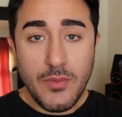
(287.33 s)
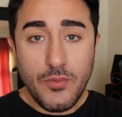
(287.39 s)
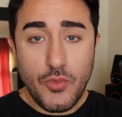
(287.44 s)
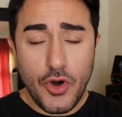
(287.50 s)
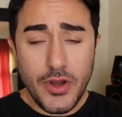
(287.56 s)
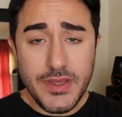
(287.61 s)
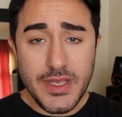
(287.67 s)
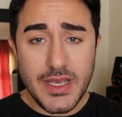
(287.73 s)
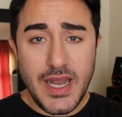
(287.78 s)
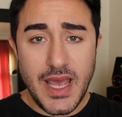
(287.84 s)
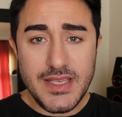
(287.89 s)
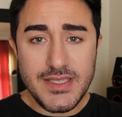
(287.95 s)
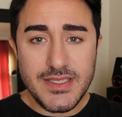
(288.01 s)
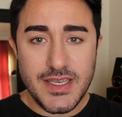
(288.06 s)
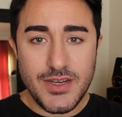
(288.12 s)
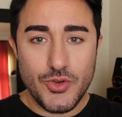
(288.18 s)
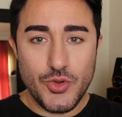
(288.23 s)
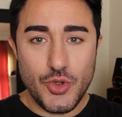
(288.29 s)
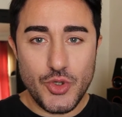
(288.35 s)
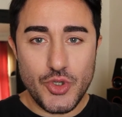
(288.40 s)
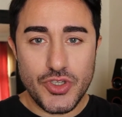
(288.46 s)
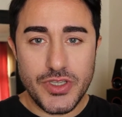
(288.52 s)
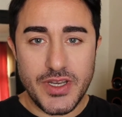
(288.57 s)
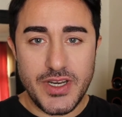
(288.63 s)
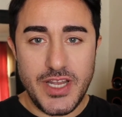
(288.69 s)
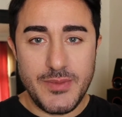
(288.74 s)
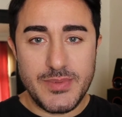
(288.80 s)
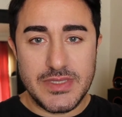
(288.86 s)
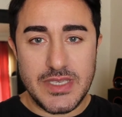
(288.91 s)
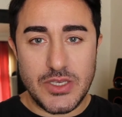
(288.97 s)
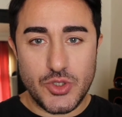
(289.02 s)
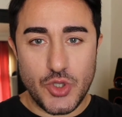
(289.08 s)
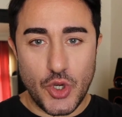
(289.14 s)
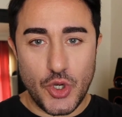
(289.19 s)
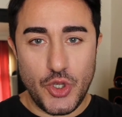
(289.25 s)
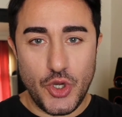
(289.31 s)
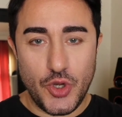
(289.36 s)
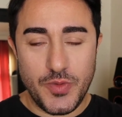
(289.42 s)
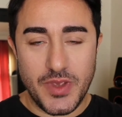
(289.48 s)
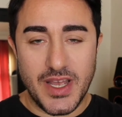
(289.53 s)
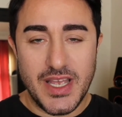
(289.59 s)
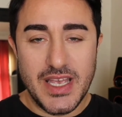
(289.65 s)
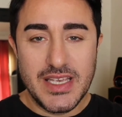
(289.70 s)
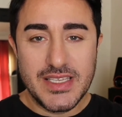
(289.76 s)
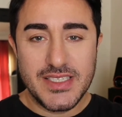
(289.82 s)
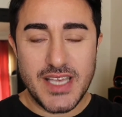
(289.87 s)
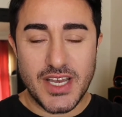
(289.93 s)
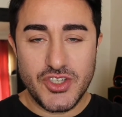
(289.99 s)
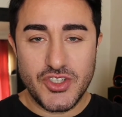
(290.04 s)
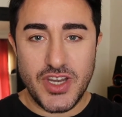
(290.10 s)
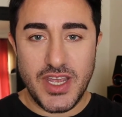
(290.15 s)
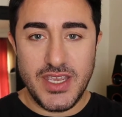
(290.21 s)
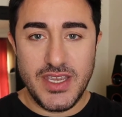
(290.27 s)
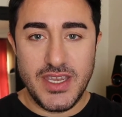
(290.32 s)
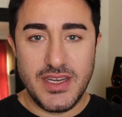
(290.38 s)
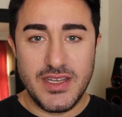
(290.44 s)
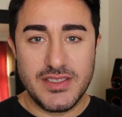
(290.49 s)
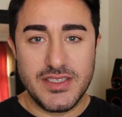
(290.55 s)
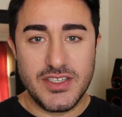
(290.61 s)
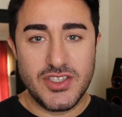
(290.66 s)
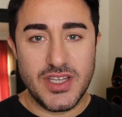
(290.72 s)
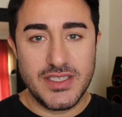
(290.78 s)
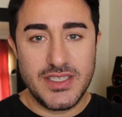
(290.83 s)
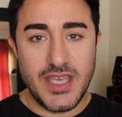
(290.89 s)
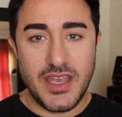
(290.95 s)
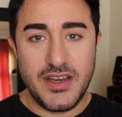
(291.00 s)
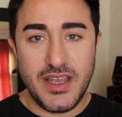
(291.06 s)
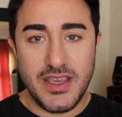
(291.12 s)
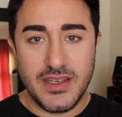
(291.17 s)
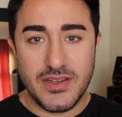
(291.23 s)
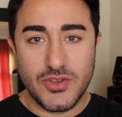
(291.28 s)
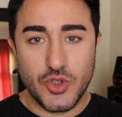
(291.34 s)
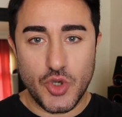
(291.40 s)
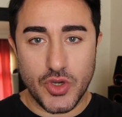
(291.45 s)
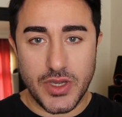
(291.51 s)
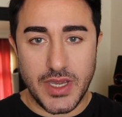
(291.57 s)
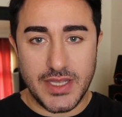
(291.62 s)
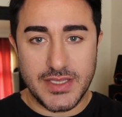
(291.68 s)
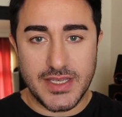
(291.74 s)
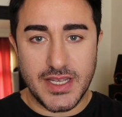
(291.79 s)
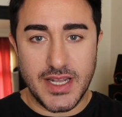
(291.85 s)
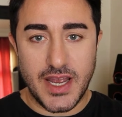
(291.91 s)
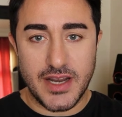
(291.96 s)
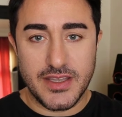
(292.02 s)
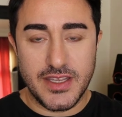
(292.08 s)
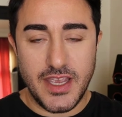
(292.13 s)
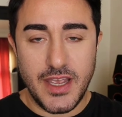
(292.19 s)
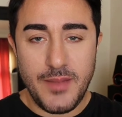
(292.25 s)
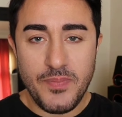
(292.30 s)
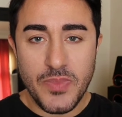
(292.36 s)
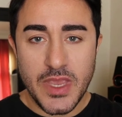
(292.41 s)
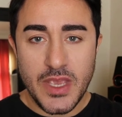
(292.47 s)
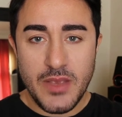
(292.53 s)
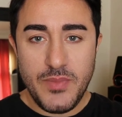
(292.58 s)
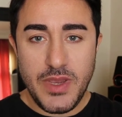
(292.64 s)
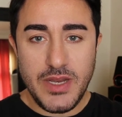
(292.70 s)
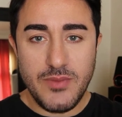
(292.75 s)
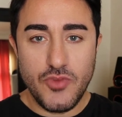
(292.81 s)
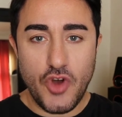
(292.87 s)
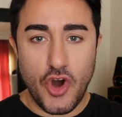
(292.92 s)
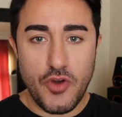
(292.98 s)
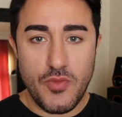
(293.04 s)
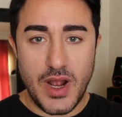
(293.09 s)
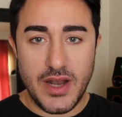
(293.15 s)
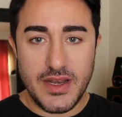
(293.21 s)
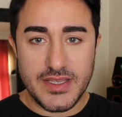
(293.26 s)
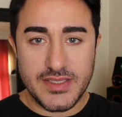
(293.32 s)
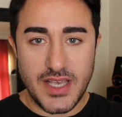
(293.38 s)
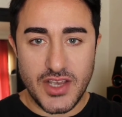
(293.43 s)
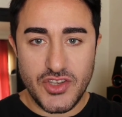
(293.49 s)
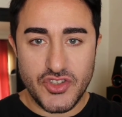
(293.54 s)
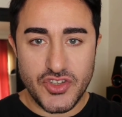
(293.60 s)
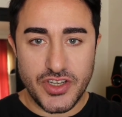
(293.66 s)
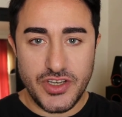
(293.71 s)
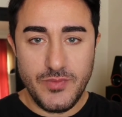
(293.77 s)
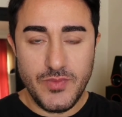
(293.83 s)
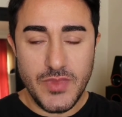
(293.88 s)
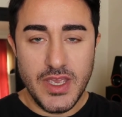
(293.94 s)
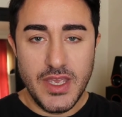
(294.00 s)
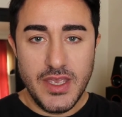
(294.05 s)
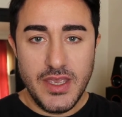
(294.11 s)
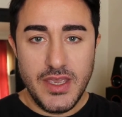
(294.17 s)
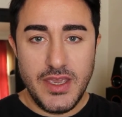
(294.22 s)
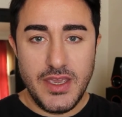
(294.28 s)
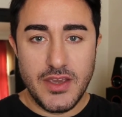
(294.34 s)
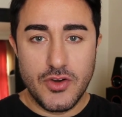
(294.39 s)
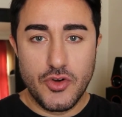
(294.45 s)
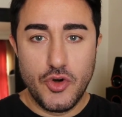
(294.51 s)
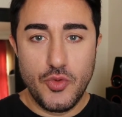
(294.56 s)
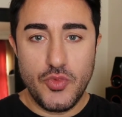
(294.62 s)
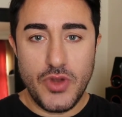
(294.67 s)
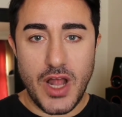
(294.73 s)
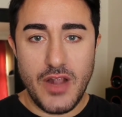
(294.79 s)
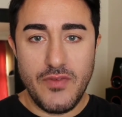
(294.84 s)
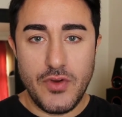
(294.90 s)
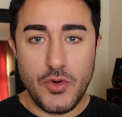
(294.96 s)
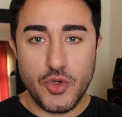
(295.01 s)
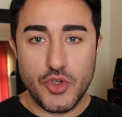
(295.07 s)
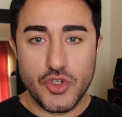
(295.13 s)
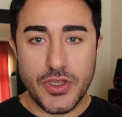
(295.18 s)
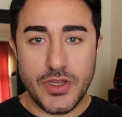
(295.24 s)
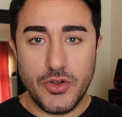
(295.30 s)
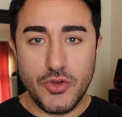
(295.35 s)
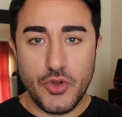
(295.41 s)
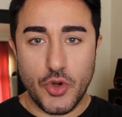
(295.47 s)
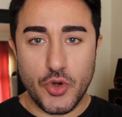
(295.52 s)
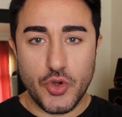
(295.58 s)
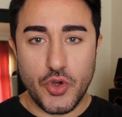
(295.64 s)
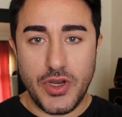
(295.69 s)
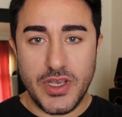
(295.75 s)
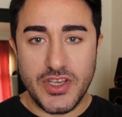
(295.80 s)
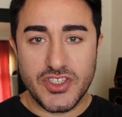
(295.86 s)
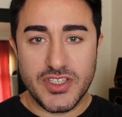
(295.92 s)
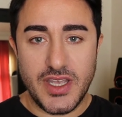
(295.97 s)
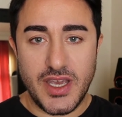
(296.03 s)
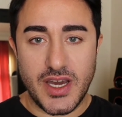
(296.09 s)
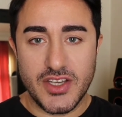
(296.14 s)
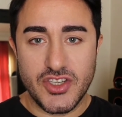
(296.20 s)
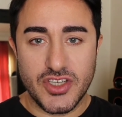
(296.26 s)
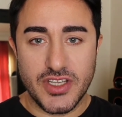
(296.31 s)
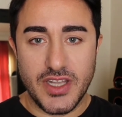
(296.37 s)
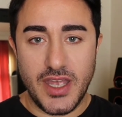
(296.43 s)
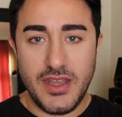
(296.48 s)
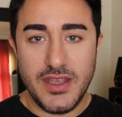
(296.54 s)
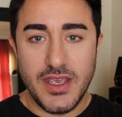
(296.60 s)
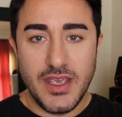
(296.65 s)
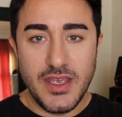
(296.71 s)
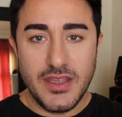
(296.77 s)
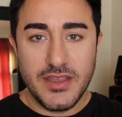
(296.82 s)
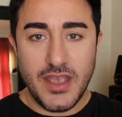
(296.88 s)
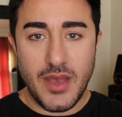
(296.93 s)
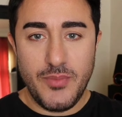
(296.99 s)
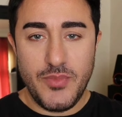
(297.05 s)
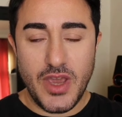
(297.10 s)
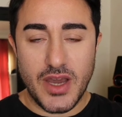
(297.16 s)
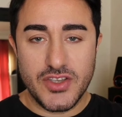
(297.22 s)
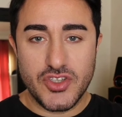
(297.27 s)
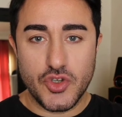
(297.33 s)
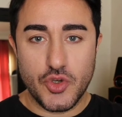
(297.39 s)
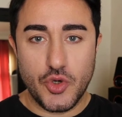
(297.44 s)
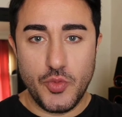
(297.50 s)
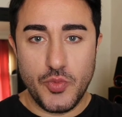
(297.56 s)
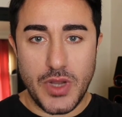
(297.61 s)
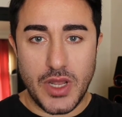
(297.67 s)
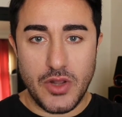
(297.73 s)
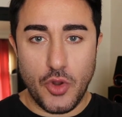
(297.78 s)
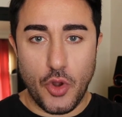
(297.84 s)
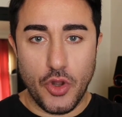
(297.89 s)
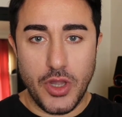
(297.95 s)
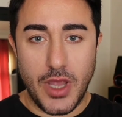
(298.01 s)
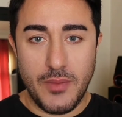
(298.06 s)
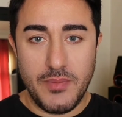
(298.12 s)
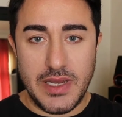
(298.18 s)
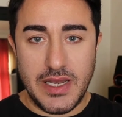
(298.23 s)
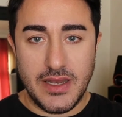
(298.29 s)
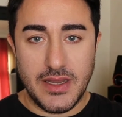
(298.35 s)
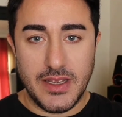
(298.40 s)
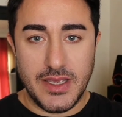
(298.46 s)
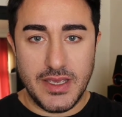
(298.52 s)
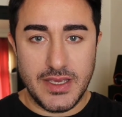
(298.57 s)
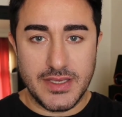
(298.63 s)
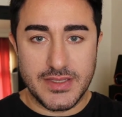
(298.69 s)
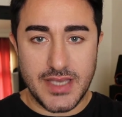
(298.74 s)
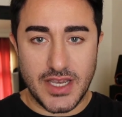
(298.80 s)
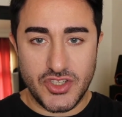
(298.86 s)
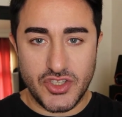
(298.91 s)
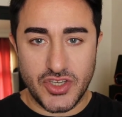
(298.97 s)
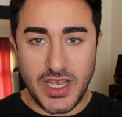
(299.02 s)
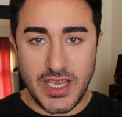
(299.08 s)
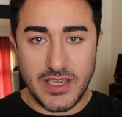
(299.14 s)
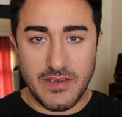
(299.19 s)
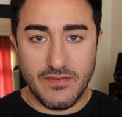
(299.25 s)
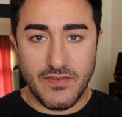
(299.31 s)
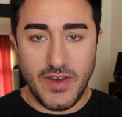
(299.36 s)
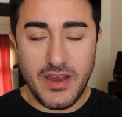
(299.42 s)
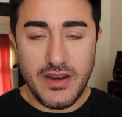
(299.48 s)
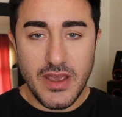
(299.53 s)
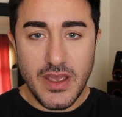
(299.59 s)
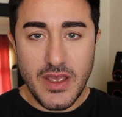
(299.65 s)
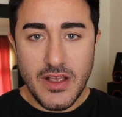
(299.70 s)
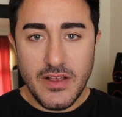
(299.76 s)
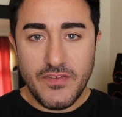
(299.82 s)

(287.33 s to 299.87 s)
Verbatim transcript: Bu arada lenslerin duruşlarını hep size söylüyorum ya. Saç renginiz işte ten renginiz çok etkiler diye. Benim normalde saçlarım e, kumral ve uçlara doğru güneşte açılan daha bir açık kumral olan bir e, saç rengim var.